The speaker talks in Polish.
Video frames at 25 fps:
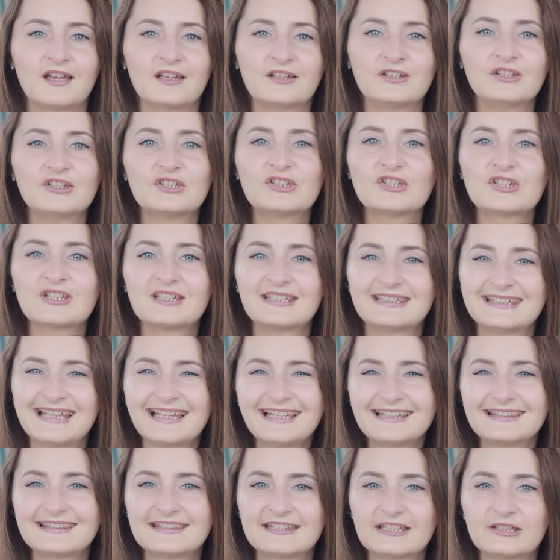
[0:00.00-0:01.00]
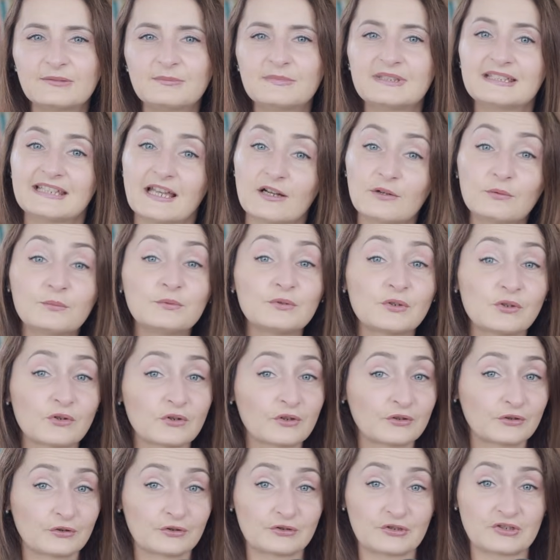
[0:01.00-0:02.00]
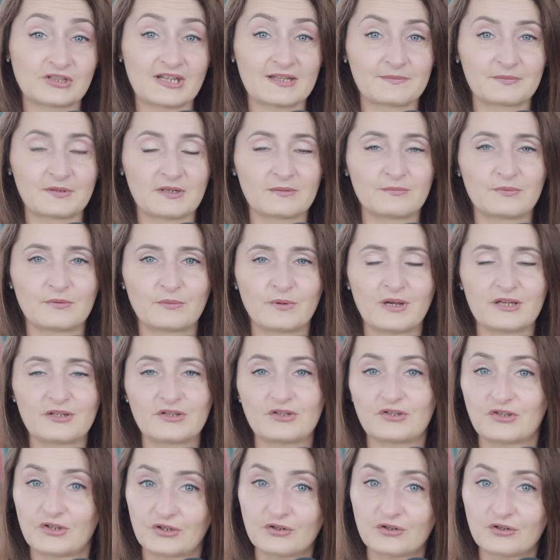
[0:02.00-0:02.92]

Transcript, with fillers: niż nad tym, jaką drogę dotychczas przebyłeś,